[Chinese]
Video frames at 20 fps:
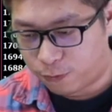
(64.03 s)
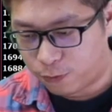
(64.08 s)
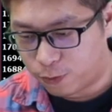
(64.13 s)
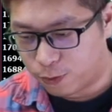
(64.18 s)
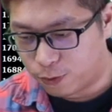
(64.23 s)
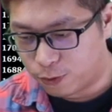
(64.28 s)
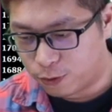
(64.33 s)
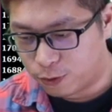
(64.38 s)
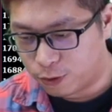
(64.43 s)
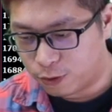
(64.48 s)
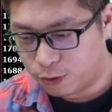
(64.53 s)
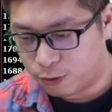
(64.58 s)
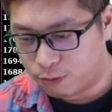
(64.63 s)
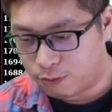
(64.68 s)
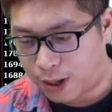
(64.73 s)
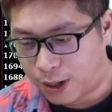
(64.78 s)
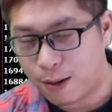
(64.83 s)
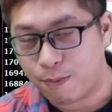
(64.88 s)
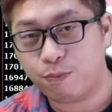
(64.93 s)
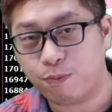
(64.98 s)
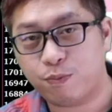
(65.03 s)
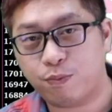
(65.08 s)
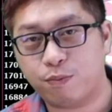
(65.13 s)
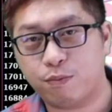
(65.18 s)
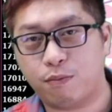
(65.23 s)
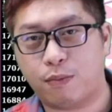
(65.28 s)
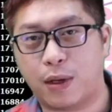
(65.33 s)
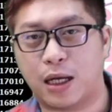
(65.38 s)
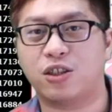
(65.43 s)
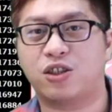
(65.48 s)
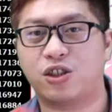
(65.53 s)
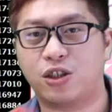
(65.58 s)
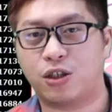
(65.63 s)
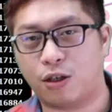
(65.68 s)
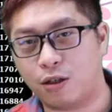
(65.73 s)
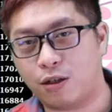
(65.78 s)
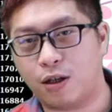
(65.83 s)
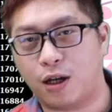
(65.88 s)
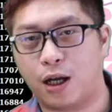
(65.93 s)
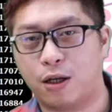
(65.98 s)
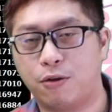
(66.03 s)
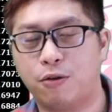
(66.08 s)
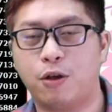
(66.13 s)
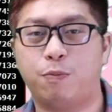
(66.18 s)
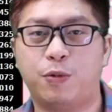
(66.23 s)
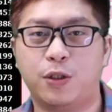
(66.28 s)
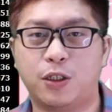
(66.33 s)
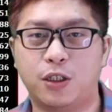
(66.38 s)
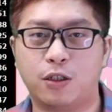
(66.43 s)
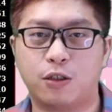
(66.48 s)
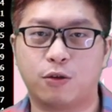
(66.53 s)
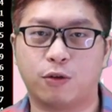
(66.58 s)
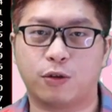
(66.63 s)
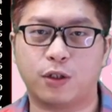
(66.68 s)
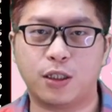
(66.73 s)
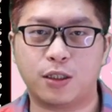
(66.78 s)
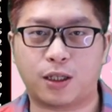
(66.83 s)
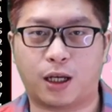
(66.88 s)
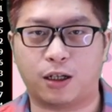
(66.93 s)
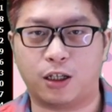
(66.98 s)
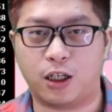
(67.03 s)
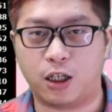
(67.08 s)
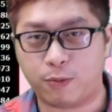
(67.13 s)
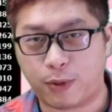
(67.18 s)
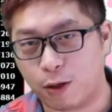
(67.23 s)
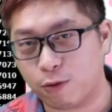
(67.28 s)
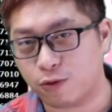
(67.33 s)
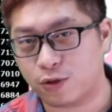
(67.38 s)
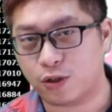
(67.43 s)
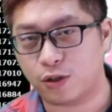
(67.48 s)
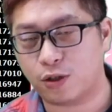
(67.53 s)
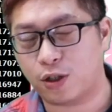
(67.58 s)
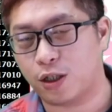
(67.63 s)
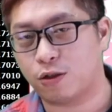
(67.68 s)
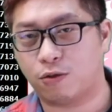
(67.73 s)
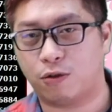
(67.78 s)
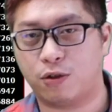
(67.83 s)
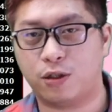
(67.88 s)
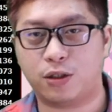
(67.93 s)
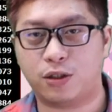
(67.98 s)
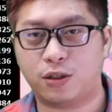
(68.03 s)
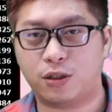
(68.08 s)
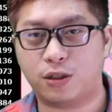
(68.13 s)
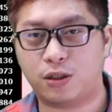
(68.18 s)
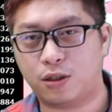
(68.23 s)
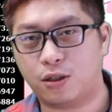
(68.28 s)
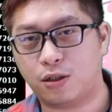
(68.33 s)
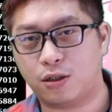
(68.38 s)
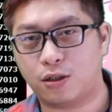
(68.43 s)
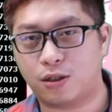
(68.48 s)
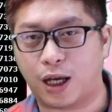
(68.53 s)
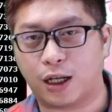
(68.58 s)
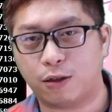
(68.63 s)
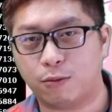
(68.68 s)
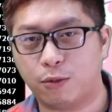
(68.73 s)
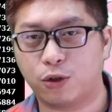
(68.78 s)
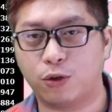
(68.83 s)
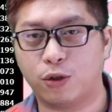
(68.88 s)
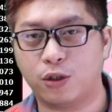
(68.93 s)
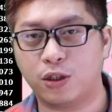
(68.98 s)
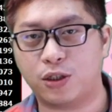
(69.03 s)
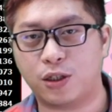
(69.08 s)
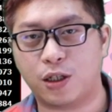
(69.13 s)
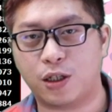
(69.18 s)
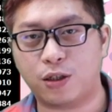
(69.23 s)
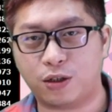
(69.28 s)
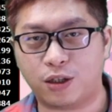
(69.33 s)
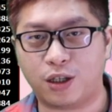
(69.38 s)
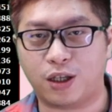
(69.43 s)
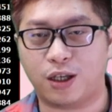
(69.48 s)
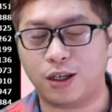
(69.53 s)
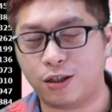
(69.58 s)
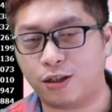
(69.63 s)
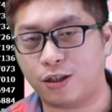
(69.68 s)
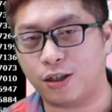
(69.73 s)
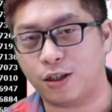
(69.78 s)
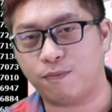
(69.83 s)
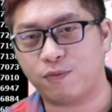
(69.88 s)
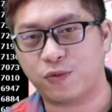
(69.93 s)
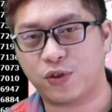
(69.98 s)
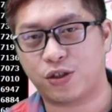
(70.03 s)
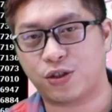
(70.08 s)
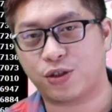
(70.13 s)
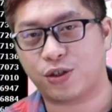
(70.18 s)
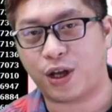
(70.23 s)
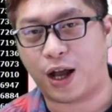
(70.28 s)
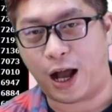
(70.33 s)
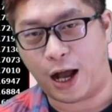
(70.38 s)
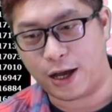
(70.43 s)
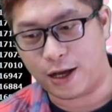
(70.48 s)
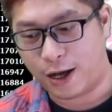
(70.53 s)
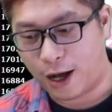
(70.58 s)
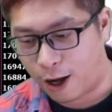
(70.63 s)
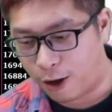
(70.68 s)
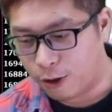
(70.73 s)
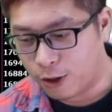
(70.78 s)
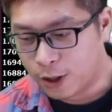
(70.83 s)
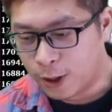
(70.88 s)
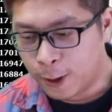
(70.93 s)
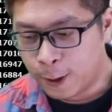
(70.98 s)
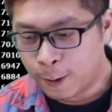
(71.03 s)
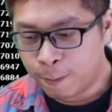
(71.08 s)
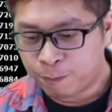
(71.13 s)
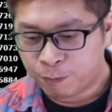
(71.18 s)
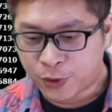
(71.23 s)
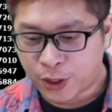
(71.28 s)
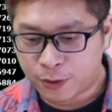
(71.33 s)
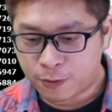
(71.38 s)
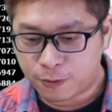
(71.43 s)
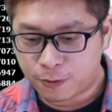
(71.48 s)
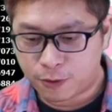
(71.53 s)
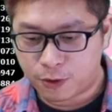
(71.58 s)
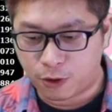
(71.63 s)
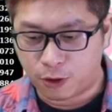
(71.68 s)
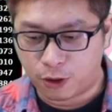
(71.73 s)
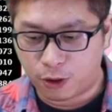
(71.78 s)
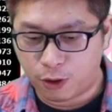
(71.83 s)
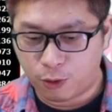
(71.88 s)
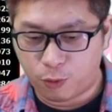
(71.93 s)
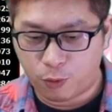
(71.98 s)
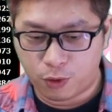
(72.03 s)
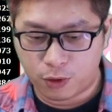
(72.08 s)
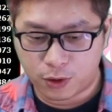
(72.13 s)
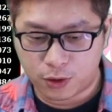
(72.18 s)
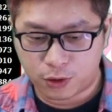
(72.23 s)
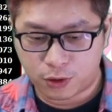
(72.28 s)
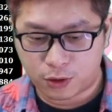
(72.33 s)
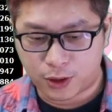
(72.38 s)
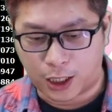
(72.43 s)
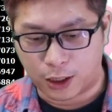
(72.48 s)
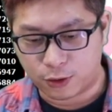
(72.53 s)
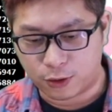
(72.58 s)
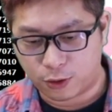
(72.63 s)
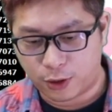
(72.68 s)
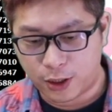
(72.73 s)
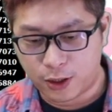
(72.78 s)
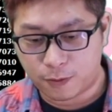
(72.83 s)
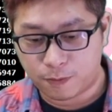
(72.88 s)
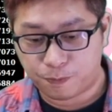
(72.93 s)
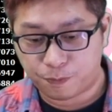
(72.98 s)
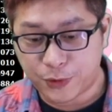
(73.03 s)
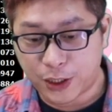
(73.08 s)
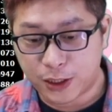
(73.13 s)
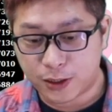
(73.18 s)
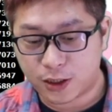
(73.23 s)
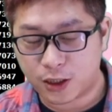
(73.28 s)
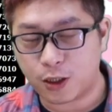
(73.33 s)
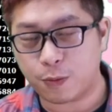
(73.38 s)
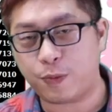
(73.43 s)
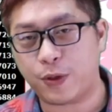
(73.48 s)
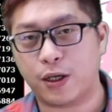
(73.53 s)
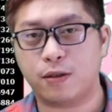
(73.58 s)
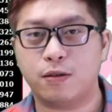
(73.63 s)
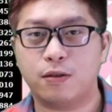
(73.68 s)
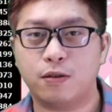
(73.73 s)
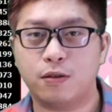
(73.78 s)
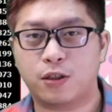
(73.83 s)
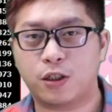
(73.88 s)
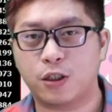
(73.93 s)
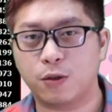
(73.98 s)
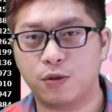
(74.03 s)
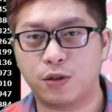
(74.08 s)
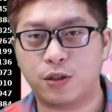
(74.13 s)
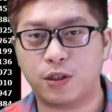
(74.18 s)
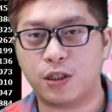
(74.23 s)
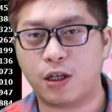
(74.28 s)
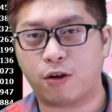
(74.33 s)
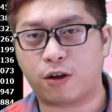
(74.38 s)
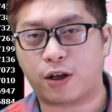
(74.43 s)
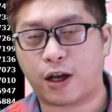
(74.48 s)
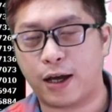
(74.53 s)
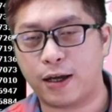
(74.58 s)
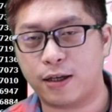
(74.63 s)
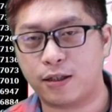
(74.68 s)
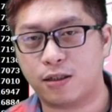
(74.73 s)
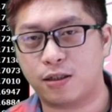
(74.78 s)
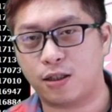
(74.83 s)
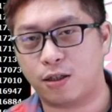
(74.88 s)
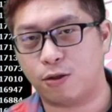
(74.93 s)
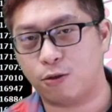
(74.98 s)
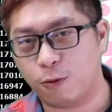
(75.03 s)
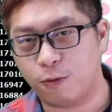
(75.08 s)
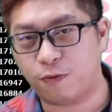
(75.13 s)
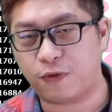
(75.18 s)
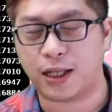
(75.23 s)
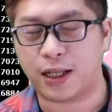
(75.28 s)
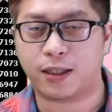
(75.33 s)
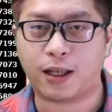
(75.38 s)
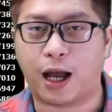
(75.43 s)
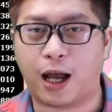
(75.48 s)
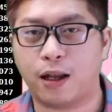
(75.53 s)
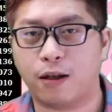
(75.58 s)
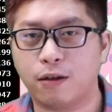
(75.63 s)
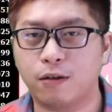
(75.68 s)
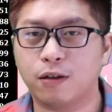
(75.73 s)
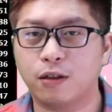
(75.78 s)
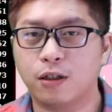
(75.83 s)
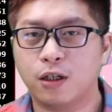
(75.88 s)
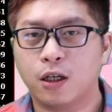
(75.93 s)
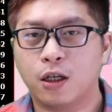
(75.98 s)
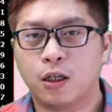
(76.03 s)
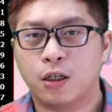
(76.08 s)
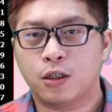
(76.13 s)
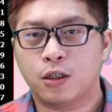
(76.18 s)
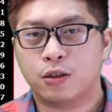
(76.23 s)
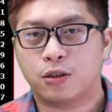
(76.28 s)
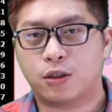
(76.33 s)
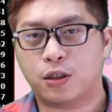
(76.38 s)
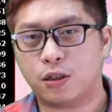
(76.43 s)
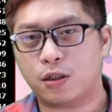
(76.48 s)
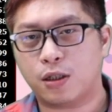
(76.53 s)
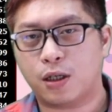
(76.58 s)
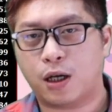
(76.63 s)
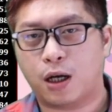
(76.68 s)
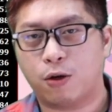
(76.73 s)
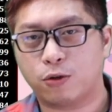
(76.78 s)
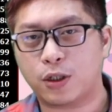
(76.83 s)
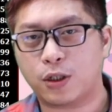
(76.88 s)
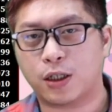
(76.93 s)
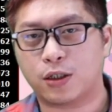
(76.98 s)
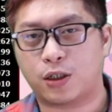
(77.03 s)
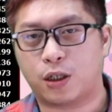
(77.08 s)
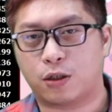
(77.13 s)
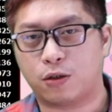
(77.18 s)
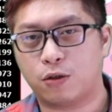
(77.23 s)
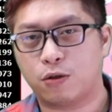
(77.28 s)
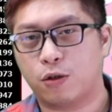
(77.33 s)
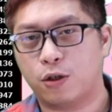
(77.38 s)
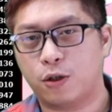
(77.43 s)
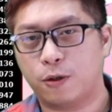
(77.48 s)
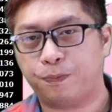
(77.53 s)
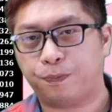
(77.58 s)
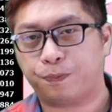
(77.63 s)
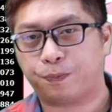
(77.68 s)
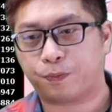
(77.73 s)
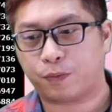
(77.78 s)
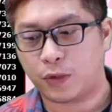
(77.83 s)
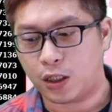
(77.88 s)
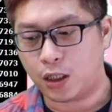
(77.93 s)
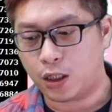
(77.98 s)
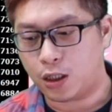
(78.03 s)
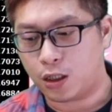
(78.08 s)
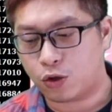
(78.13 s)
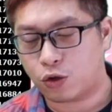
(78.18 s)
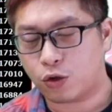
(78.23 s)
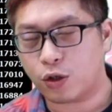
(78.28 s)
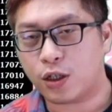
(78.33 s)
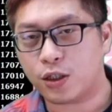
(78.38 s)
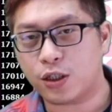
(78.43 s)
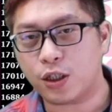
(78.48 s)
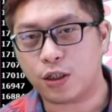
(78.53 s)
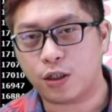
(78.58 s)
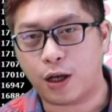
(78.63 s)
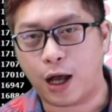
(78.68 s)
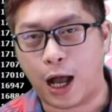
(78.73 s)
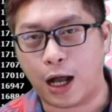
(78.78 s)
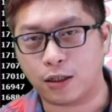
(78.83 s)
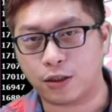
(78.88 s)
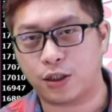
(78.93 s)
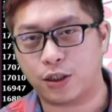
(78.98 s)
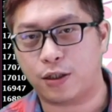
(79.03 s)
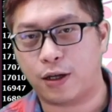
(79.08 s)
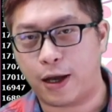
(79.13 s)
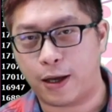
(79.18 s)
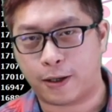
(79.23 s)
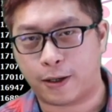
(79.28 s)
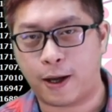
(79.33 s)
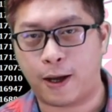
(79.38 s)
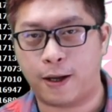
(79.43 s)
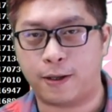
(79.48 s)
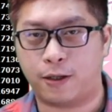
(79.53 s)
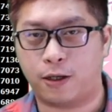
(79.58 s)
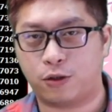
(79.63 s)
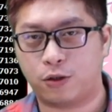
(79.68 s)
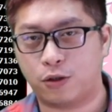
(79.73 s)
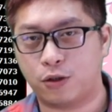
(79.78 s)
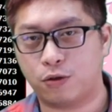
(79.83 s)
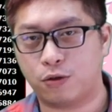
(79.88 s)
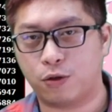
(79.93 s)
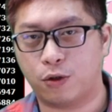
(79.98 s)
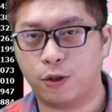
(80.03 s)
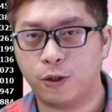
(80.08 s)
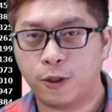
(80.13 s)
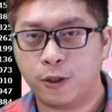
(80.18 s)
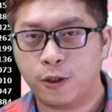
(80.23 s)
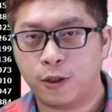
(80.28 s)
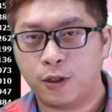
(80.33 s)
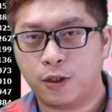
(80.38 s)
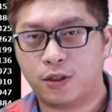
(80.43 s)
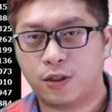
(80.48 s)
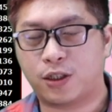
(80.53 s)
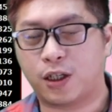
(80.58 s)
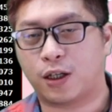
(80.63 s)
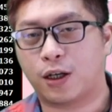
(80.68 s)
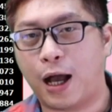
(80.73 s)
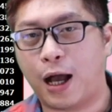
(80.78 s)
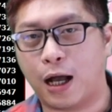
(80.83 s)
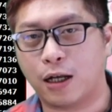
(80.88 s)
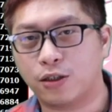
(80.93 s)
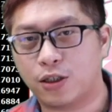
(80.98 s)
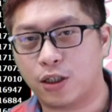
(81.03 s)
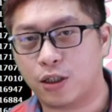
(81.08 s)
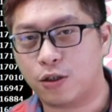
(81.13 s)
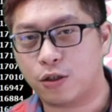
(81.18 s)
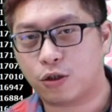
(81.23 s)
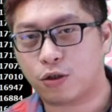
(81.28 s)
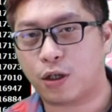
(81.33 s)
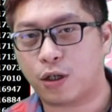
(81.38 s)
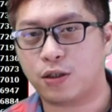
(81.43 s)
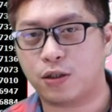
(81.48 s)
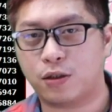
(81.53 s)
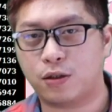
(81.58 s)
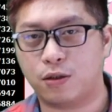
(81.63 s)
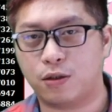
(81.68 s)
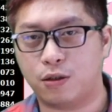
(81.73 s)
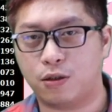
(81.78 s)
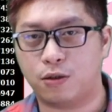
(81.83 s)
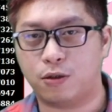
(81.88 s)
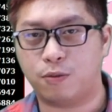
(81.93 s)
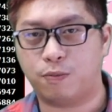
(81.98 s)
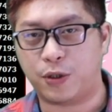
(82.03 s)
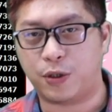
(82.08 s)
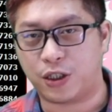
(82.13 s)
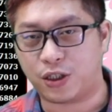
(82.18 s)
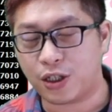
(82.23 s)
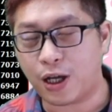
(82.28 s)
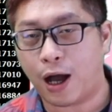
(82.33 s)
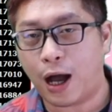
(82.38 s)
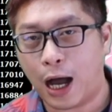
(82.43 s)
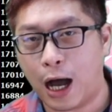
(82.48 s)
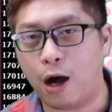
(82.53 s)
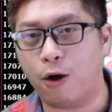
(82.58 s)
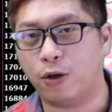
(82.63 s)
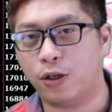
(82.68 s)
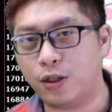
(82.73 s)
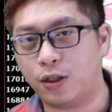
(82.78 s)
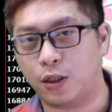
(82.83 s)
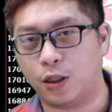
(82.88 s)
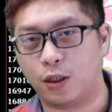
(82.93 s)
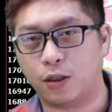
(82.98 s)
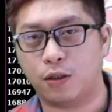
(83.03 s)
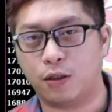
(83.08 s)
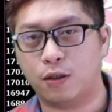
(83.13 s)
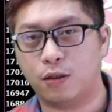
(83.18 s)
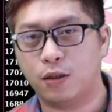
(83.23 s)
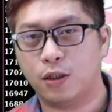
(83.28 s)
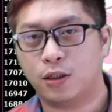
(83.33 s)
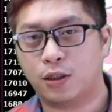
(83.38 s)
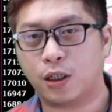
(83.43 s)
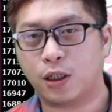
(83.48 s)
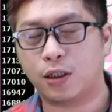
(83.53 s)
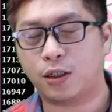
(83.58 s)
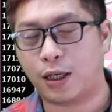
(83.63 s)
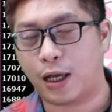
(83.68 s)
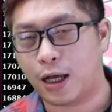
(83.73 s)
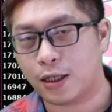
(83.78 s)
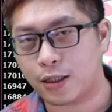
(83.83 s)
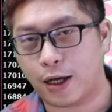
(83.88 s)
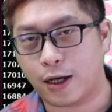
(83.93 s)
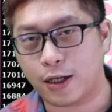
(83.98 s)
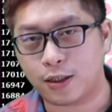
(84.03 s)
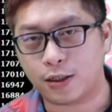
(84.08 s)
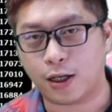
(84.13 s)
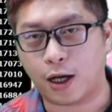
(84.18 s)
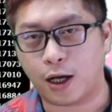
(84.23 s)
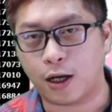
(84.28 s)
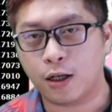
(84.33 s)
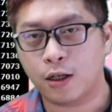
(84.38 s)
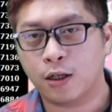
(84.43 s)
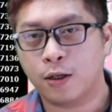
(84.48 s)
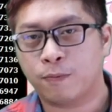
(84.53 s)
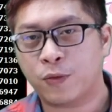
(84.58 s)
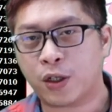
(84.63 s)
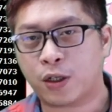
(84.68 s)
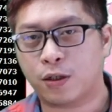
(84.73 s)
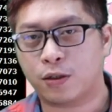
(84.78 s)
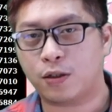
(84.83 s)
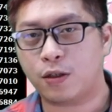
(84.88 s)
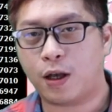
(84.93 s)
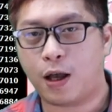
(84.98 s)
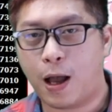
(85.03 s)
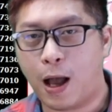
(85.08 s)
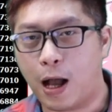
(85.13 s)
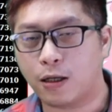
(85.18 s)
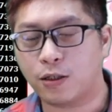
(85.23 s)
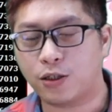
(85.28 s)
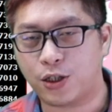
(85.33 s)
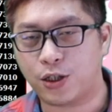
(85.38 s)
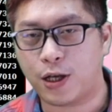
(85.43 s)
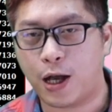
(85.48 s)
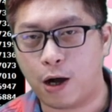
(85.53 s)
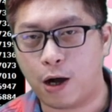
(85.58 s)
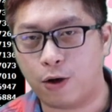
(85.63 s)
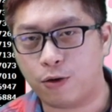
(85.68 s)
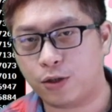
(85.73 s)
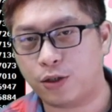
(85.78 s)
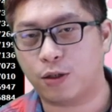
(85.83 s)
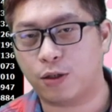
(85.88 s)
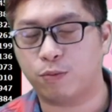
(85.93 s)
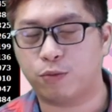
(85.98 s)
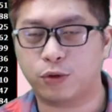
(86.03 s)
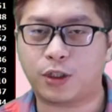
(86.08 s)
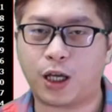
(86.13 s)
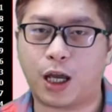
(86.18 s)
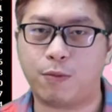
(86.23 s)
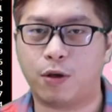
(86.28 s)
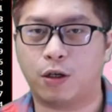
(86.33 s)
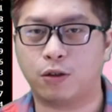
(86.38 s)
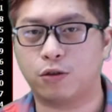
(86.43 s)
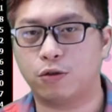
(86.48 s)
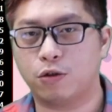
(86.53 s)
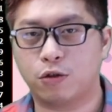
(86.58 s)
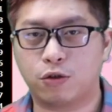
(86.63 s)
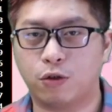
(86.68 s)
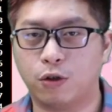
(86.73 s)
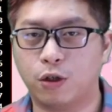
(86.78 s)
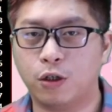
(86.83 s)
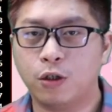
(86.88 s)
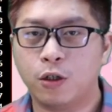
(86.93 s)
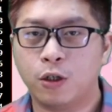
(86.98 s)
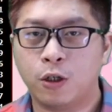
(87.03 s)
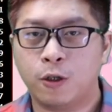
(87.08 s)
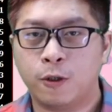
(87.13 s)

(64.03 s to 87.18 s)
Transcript: 幅蛮蛮轻的，啦，因为毕竟昨天涨了一百五十点，昨天涨那么多，今天跌一点，其实还好。但有人会讲说，哎，那这边是不是要开始一路反弹的呢？其实啊，我这样讲就是说。以最近的行情来看呢，就是说整个行情算是比较好一点的，这个等下再来讲。那可是行情好一点，不代表就是说